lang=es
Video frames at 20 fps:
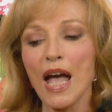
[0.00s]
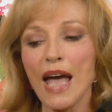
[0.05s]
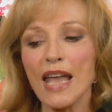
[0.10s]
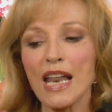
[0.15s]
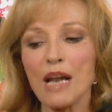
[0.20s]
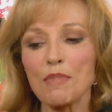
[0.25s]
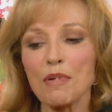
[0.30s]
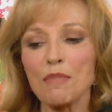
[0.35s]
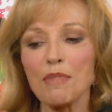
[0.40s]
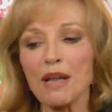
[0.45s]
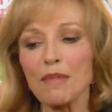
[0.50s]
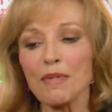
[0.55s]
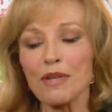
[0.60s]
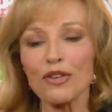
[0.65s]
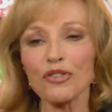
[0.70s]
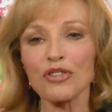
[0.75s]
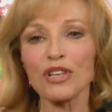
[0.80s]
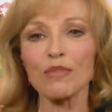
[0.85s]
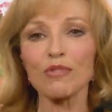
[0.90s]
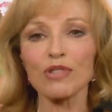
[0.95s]
En el primer
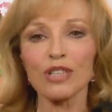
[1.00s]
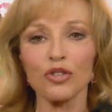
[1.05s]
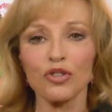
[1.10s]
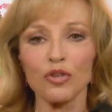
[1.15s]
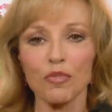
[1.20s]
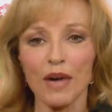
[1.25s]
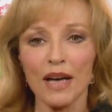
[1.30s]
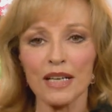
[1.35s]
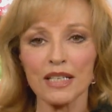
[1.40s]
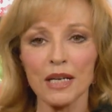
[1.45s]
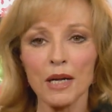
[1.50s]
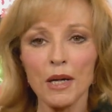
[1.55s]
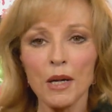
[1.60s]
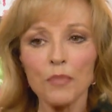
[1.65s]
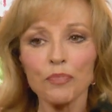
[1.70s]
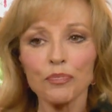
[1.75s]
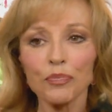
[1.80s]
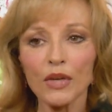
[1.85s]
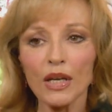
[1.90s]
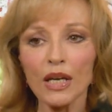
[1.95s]
vídeo tenemos a Tomás,
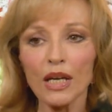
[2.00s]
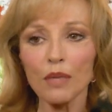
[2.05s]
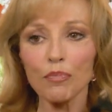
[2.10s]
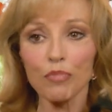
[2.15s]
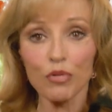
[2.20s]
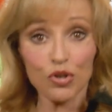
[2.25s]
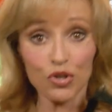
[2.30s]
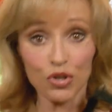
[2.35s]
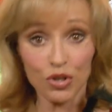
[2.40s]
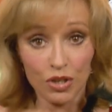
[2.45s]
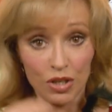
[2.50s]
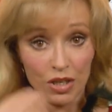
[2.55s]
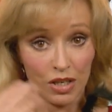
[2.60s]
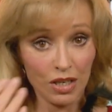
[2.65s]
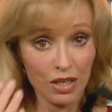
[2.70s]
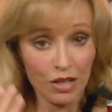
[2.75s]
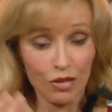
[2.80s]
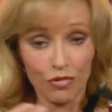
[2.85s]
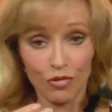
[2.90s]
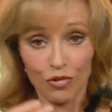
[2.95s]
que por
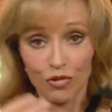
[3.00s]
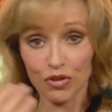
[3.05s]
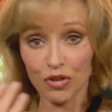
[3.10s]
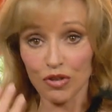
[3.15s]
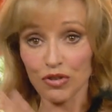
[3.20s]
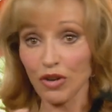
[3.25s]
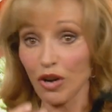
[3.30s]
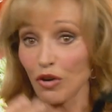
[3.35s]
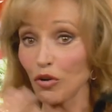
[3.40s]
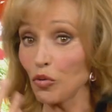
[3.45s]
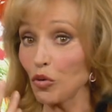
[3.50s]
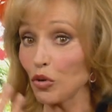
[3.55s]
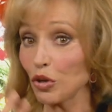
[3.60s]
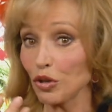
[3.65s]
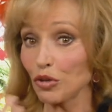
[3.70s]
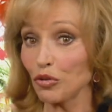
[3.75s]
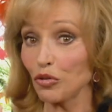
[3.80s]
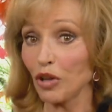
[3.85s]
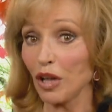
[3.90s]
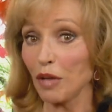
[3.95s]
si no se os han
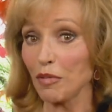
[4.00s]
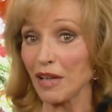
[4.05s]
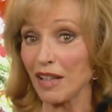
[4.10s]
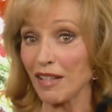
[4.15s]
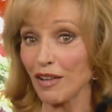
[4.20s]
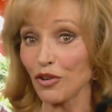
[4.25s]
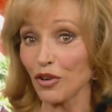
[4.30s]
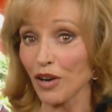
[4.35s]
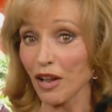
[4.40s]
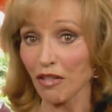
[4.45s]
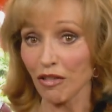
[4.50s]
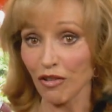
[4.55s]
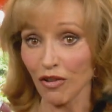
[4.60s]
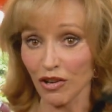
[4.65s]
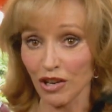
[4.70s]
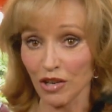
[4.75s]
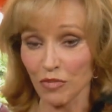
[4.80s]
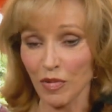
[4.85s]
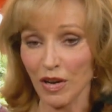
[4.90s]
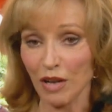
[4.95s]
ocurrido todavía
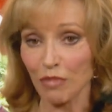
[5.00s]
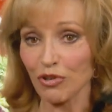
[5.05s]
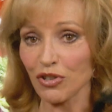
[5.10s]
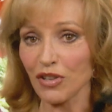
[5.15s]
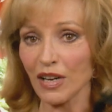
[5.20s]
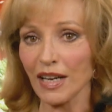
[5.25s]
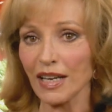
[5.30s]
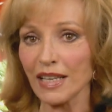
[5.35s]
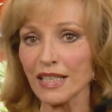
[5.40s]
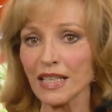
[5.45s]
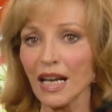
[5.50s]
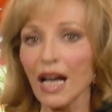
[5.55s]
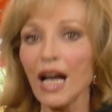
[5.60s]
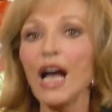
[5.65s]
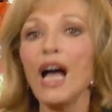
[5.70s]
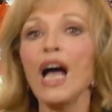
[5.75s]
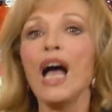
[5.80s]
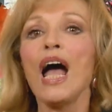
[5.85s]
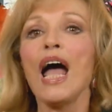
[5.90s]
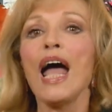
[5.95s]
decoraciones para vuestra casa,
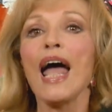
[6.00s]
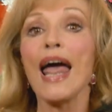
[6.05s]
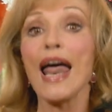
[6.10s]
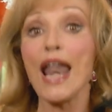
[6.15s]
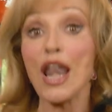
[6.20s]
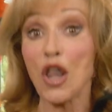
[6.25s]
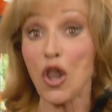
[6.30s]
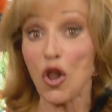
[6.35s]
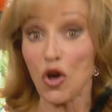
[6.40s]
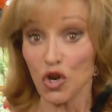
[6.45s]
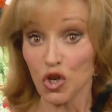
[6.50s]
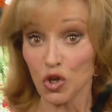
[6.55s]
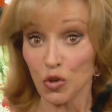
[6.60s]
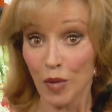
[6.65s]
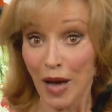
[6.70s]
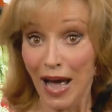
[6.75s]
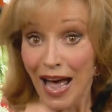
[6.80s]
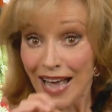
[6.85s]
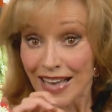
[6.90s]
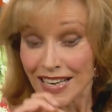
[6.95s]
nos
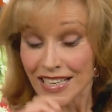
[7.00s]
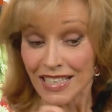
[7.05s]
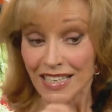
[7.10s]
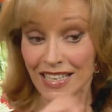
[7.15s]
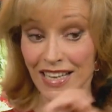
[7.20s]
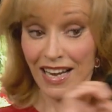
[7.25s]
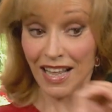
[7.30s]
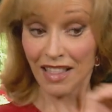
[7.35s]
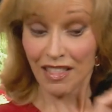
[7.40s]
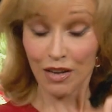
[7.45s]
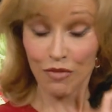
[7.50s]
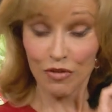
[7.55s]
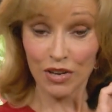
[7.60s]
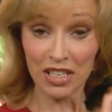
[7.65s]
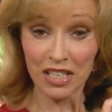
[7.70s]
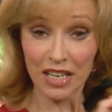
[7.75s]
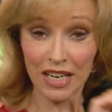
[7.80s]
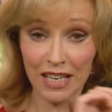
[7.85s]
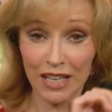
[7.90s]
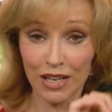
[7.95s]
va a enseñar a hacer una
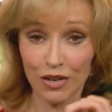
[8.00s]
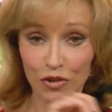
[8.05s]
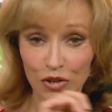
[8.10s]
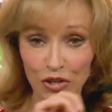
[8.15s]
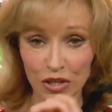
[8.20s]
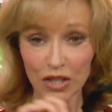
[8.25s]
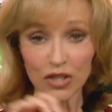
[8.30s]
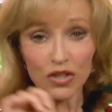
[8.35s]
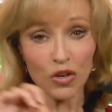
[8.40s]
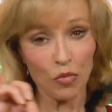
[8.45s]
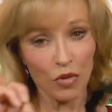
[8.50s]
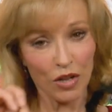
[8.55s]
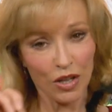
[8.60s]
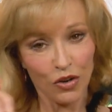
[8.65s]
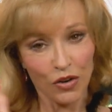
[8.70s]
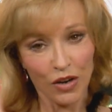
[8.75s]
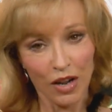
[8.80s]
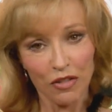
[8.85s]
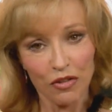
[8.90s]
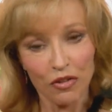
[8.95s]
serie de cosas como
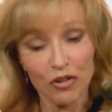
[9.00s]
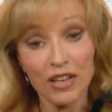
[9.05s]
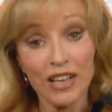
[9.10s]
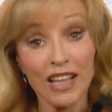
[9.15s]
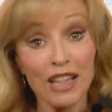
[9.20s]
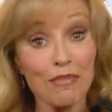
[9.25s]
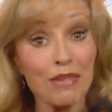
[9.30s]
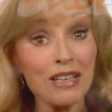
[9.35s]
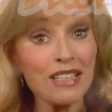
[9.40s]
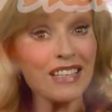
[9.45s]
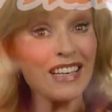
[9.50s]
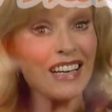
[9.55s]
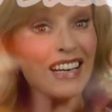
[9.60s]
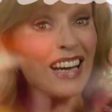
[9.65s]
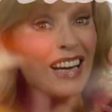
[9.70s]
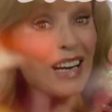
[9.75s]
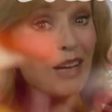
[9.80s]
decoración que además tiene la